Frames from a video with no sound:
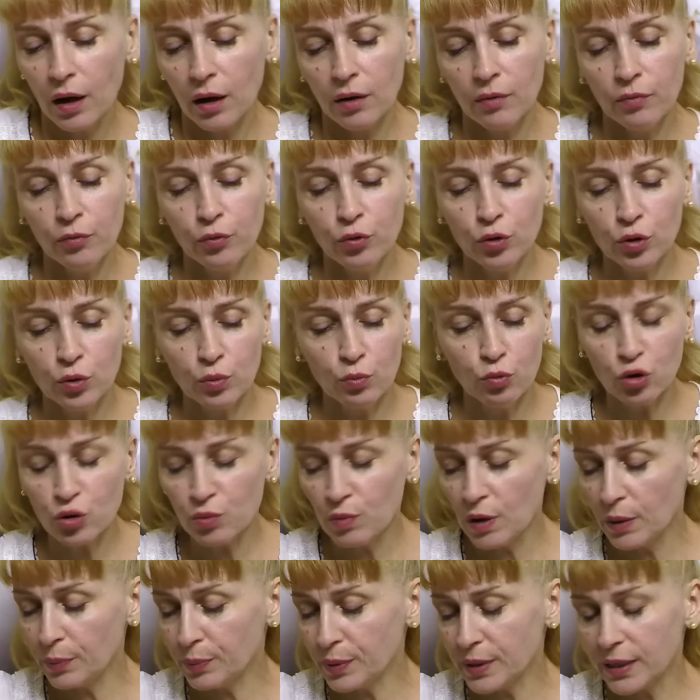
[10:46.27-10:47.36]
А вот муж
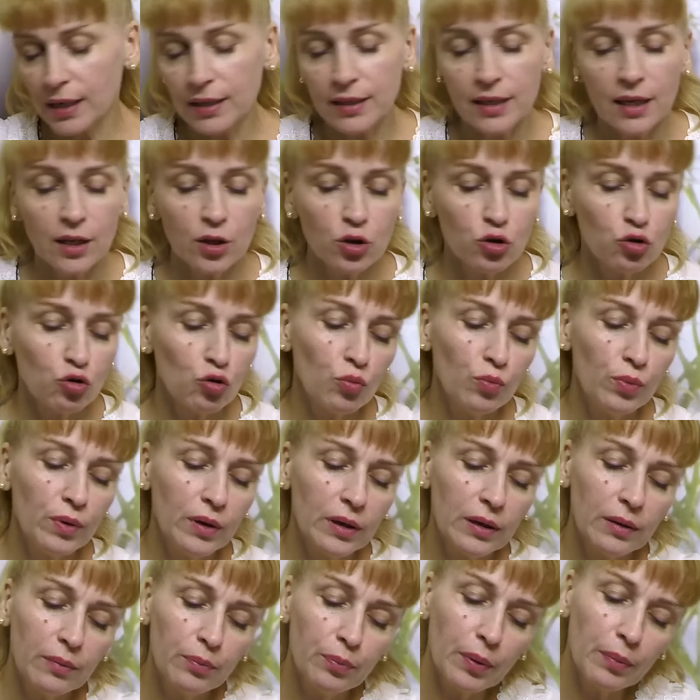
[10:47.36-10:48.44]
мне подсказал,
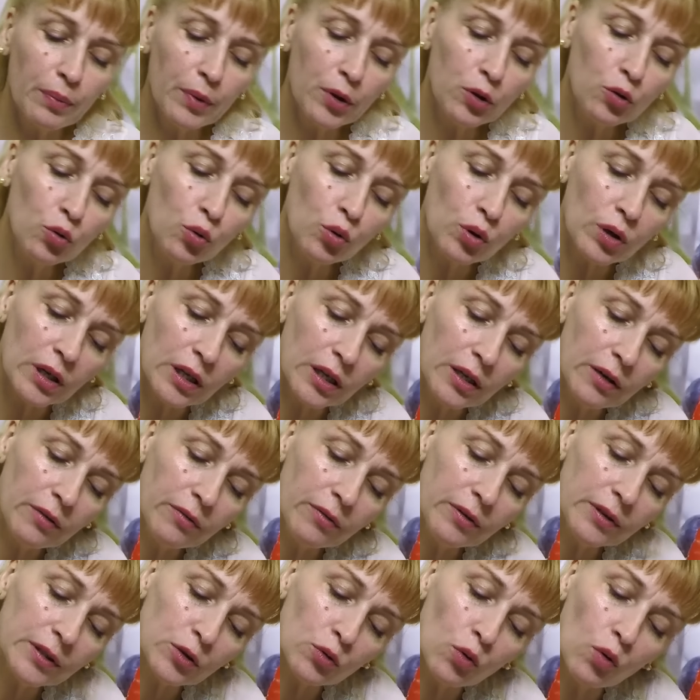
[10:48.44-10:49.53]
чтобы помидоры не
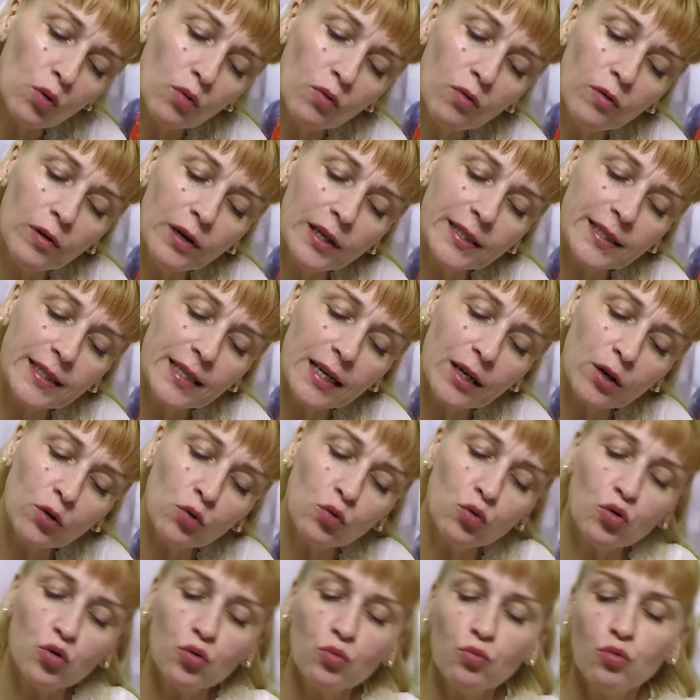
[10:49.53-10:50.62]
высовывались
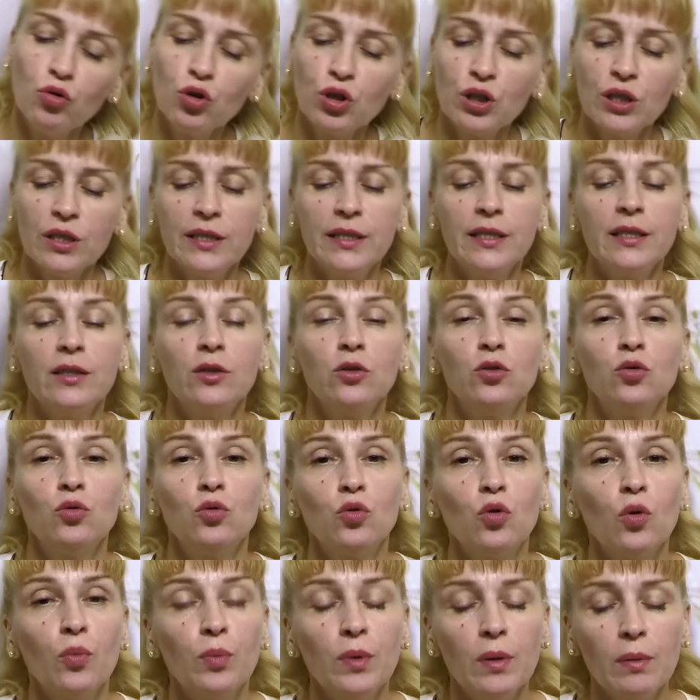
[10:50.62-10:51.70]
наружу, можно сделать
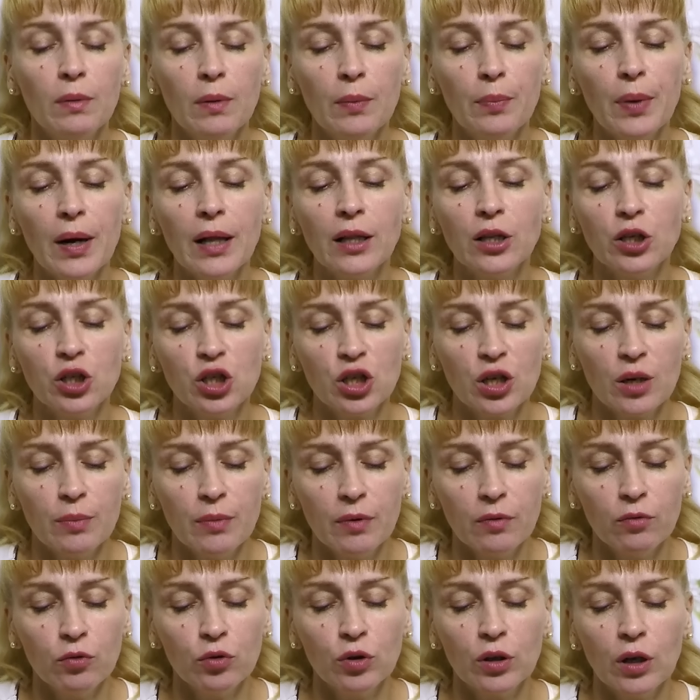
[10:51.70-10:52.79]
укропными
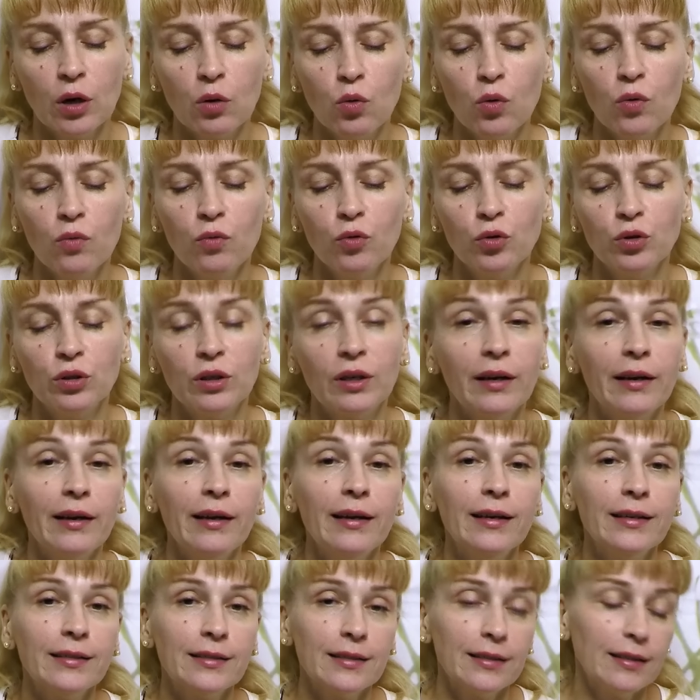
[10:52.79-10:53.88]
палочками вот такой вот
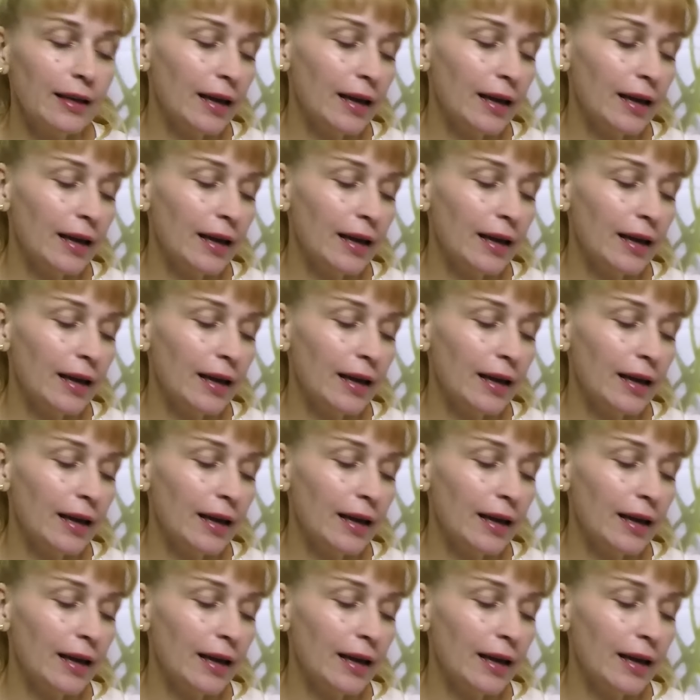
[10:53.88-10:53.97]
крест,